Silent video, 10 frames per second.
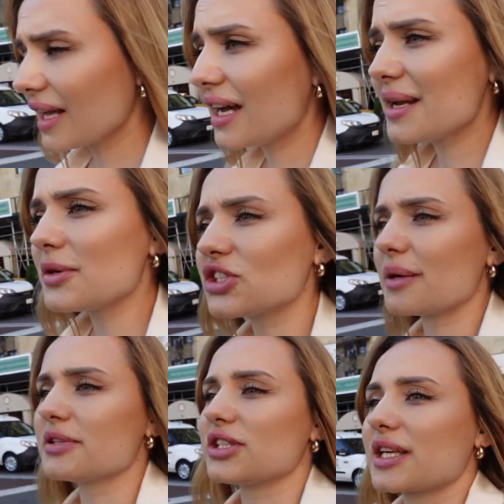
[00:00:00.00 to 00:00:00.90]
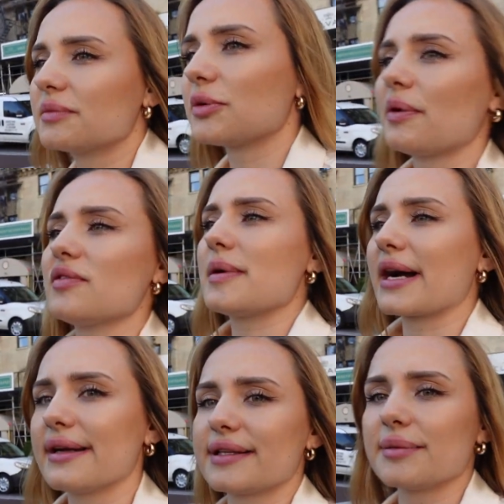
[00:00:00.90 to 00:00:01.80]
ale można być takim typowym
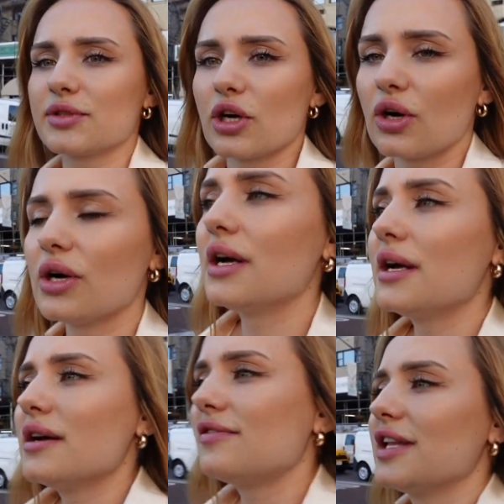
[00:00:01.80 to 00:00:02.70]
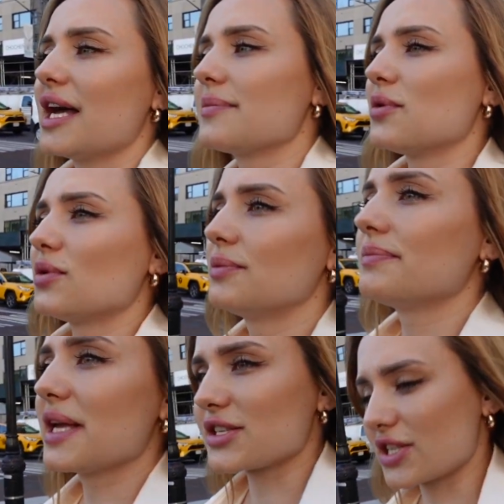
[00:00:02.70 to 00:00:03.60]
agentem do wynajmu
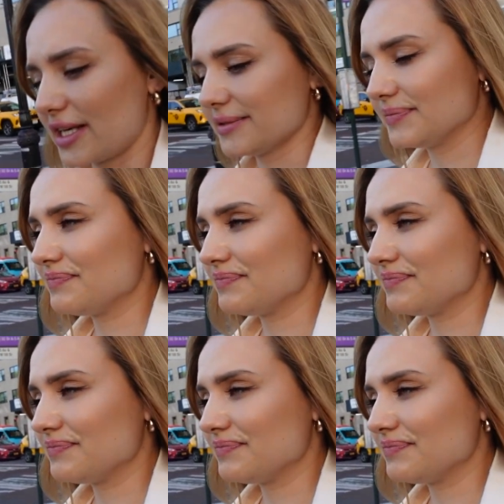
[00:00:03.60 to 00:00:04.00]
mieszkań.